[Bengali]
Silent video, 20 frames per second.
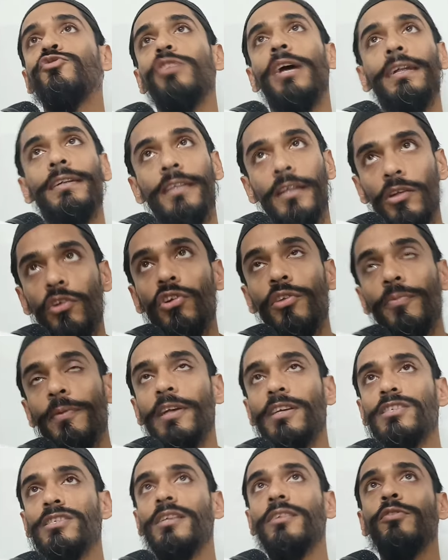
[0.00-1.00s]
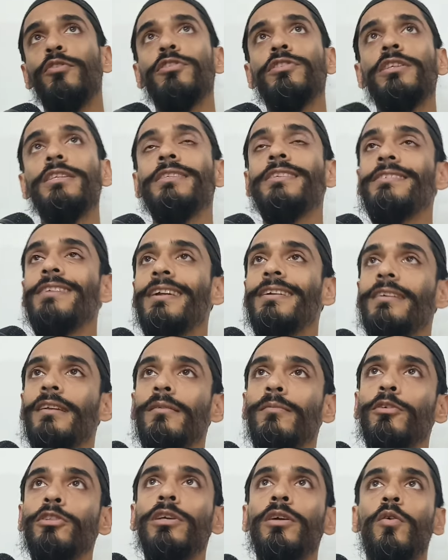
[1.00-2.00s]
চারটে নোটিফিকেশান হচ্ছে সেই
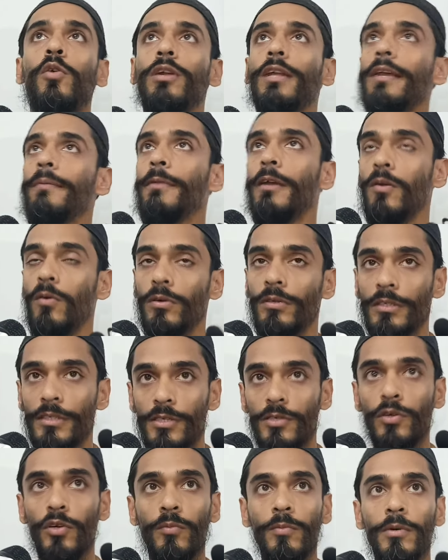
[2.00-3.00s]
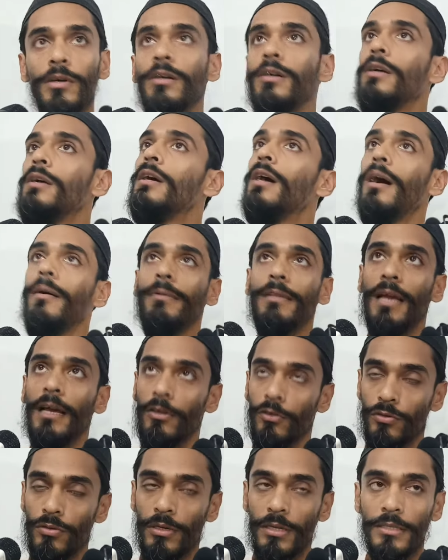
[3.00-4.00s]
চারটের মধ্যে কটায় আমরা কন্টেস্ট করব আমাদের
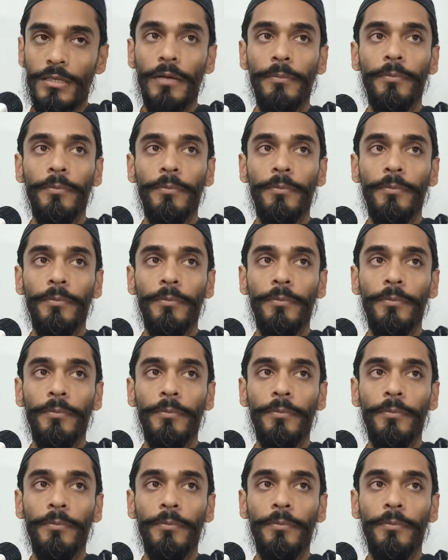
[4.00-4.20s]
আলোচনার